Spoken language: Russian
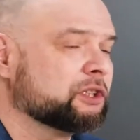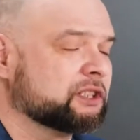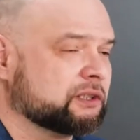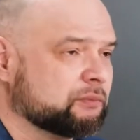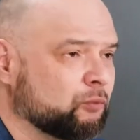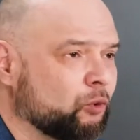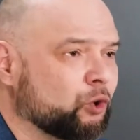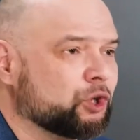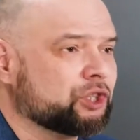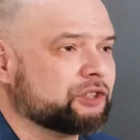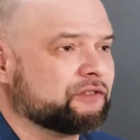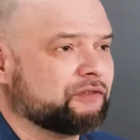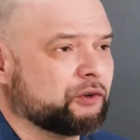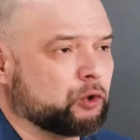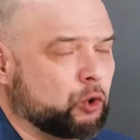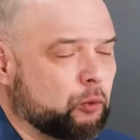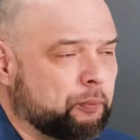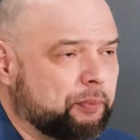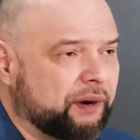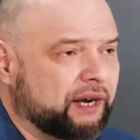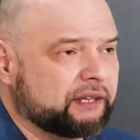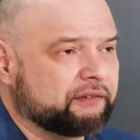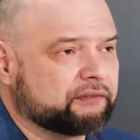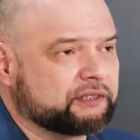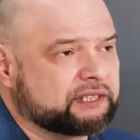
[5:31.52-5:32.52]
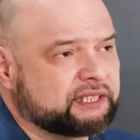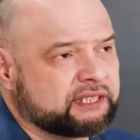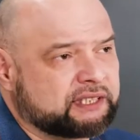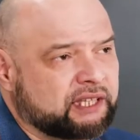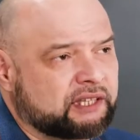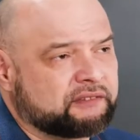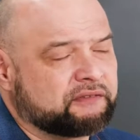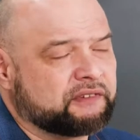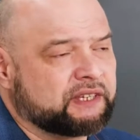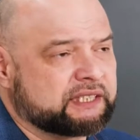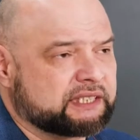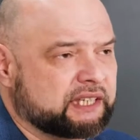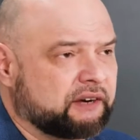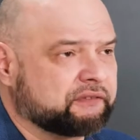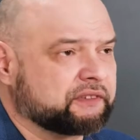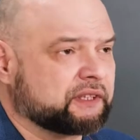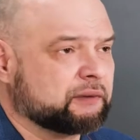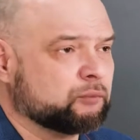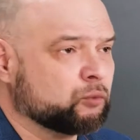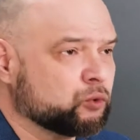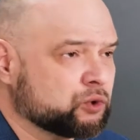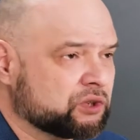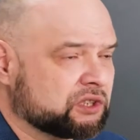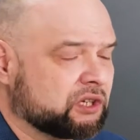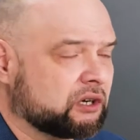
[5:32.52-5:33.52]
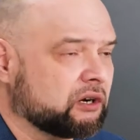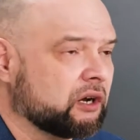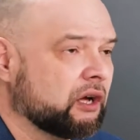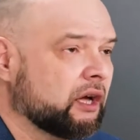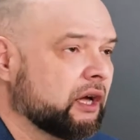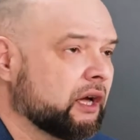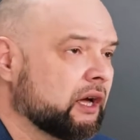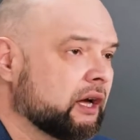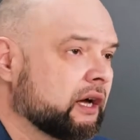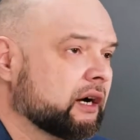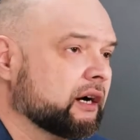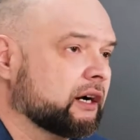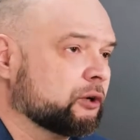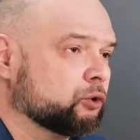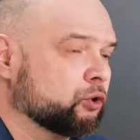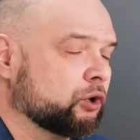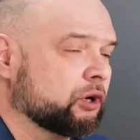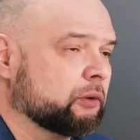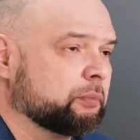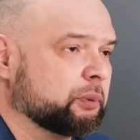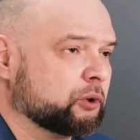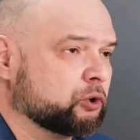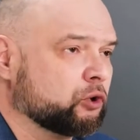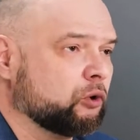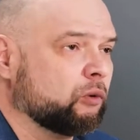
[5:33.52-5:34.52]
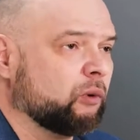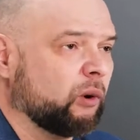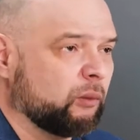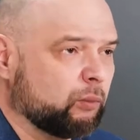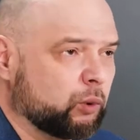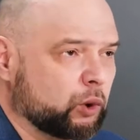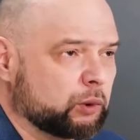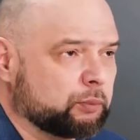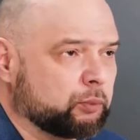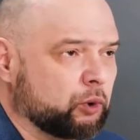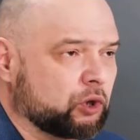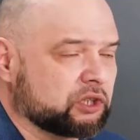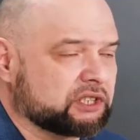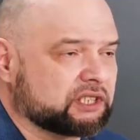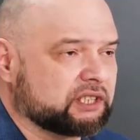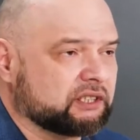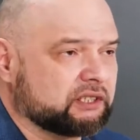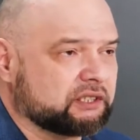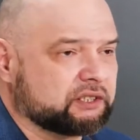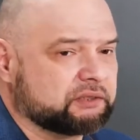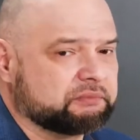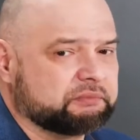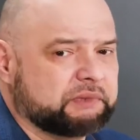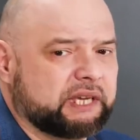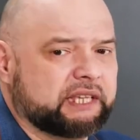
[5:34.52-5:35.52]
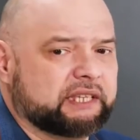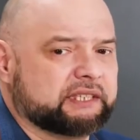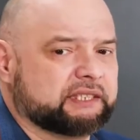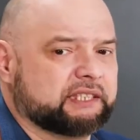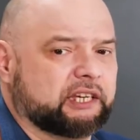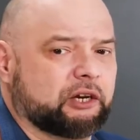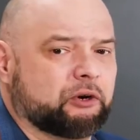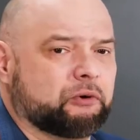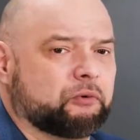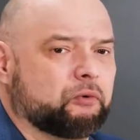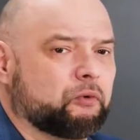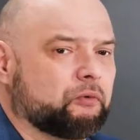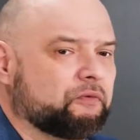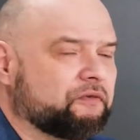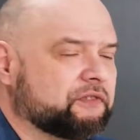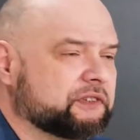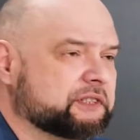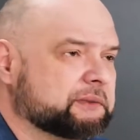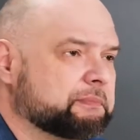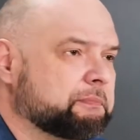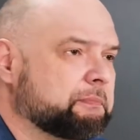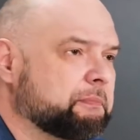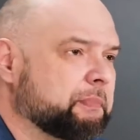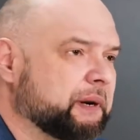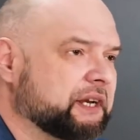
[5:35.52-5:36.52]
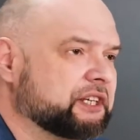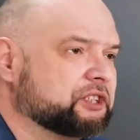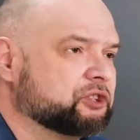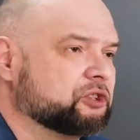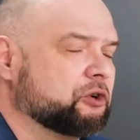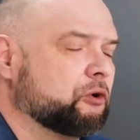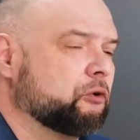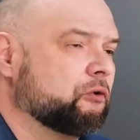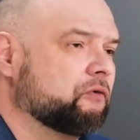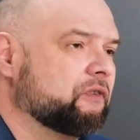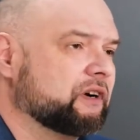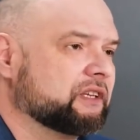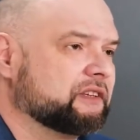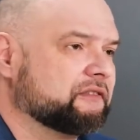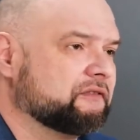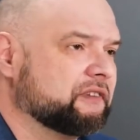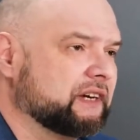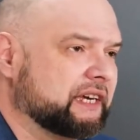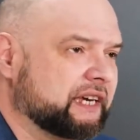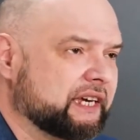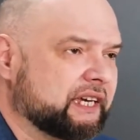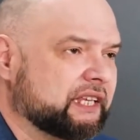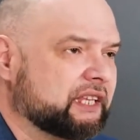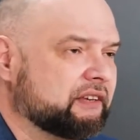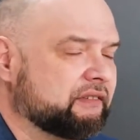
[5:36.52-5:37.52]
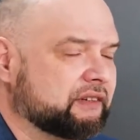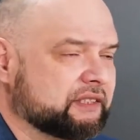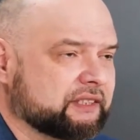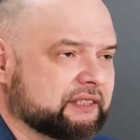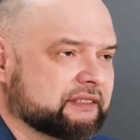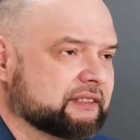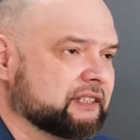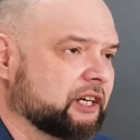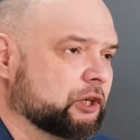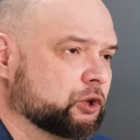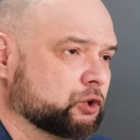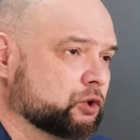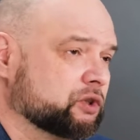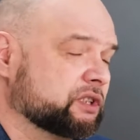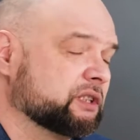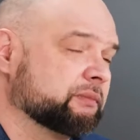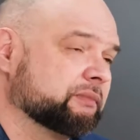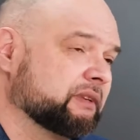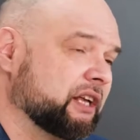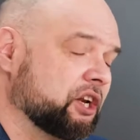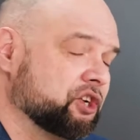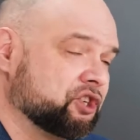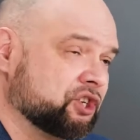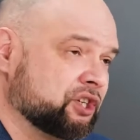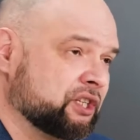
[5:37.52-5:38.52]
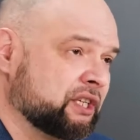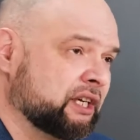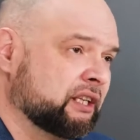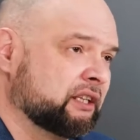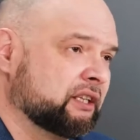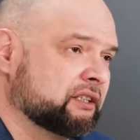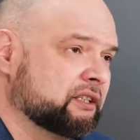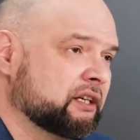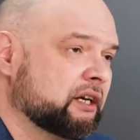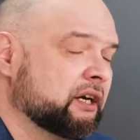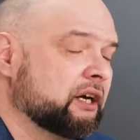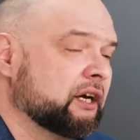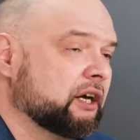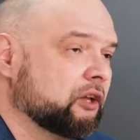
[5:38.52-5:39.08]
сможет выкупать вот этот весь автомусор, который потом он будет просто, я не знаю, прессовывать, выкидывать, не знаю, что с ним дальше делать.